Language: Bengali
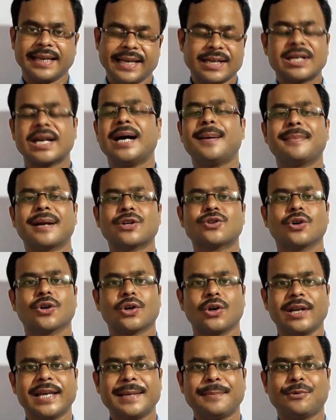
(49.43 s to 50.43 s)
এটা আমরা
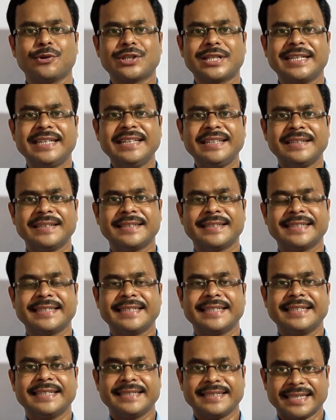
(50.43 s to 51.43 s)
সকলেই বুঝি
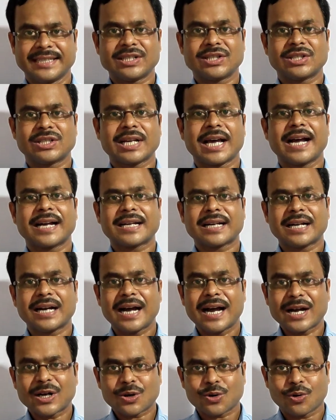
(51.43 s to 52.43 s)
যে
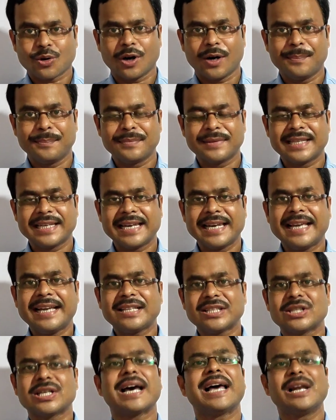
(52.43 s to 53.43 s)
টাকা কম দিলে
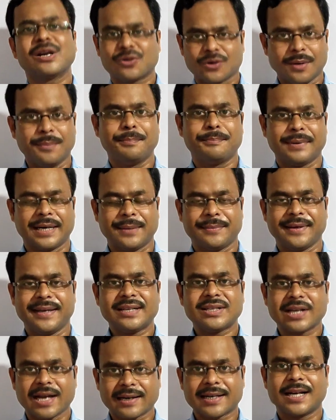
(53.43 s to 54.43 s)
চাল কম পাবে
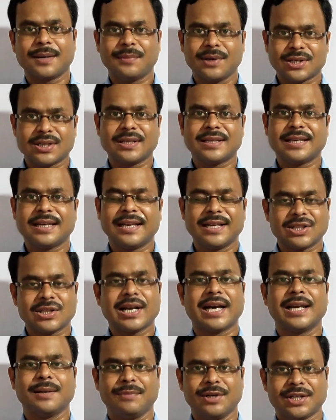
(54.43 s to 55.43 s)
টাকা বেশি দিলে
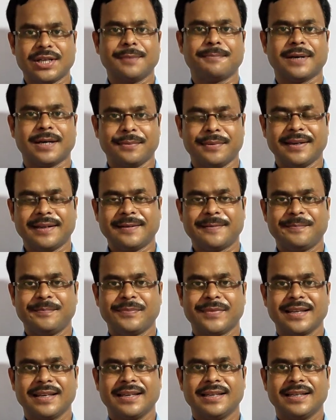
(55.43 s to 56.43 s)
চাল বেশি পাবে
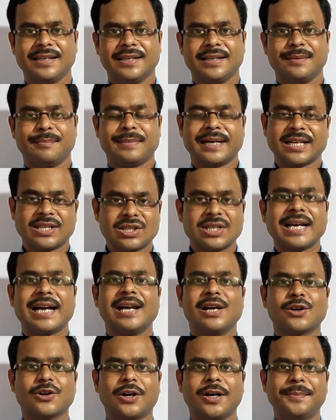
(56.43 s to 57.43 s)
মানে
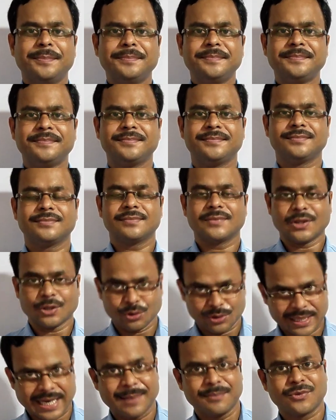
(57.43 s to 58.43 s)
চাল কম
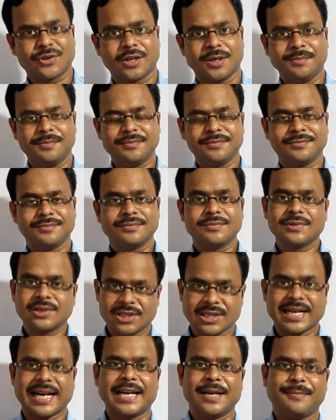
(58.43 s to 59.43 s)
তো দাম কম
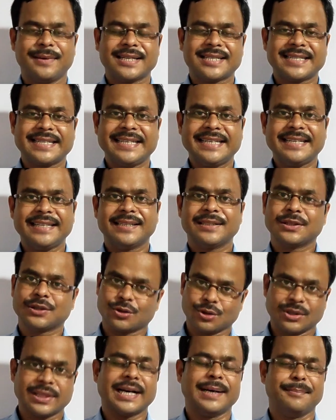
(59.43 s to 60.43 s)
চাল বেশি
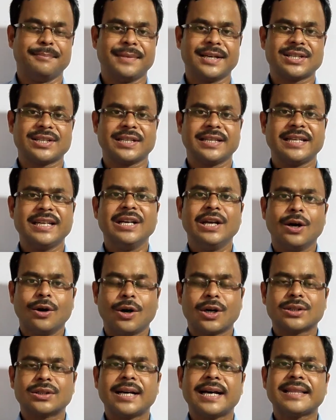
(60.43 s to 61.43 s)
তো দাম বেশি
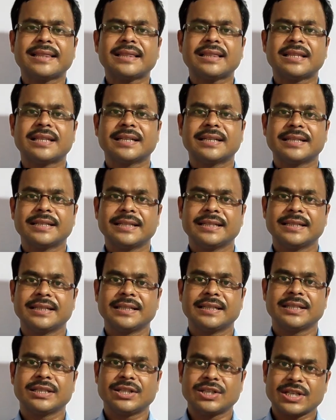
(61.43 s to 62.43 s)
অর্থাৎ
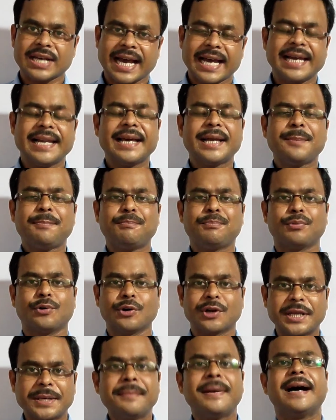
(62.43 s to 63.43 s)
চালের
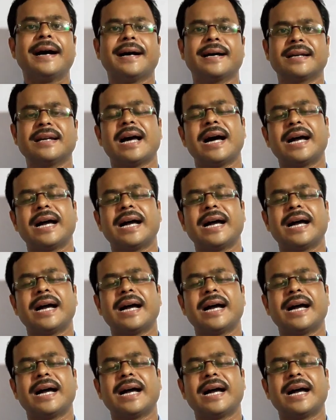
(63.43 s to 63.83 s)
পরিমাণ